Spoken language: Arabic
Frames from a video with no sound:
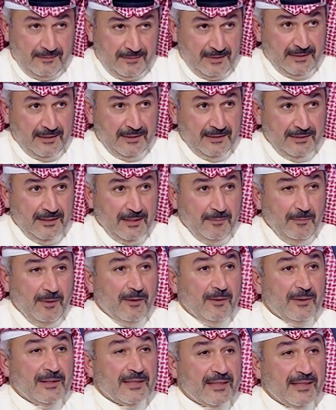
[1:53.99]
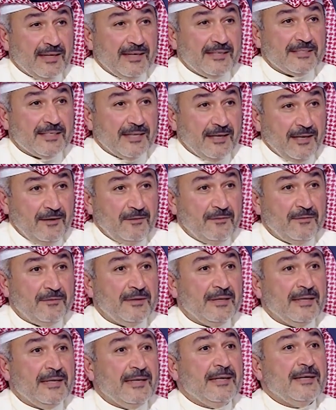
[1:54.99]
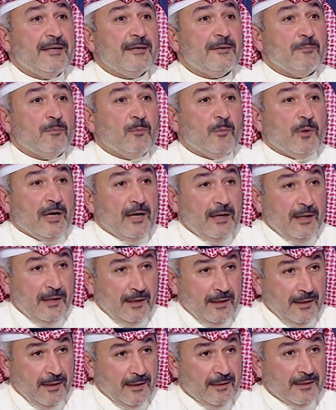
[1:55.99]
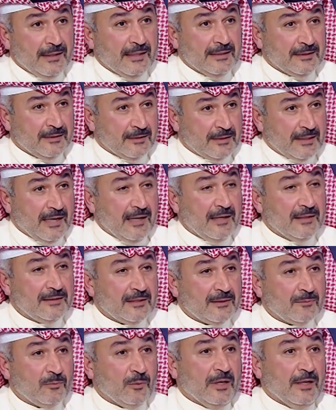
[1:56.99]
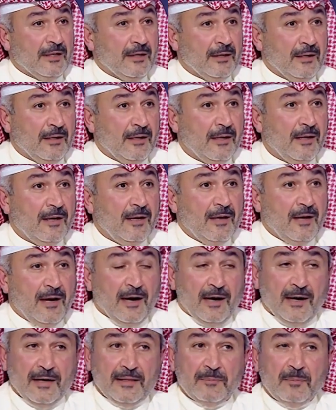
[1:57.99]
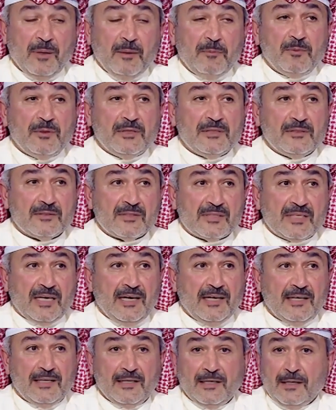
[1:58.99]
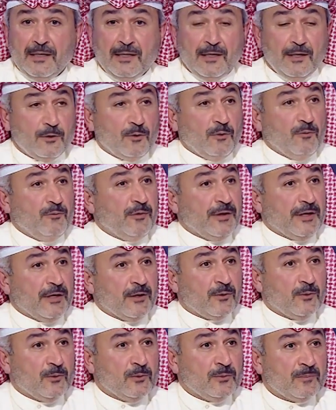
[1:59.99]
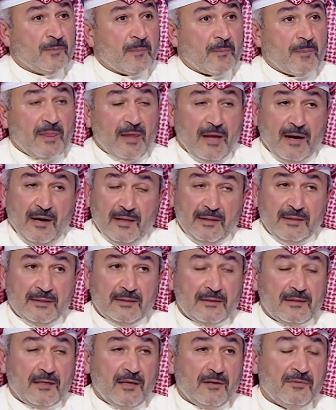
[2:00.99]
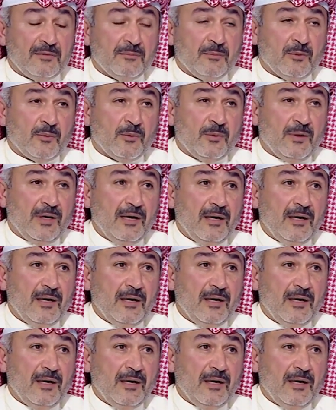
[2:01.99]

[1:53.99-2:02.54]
تدرين كم حوالي 12000 مؤهل يعني كادر مؤهل هذا ما ممكن صحة كن فيكون هذه تدخل في موضوع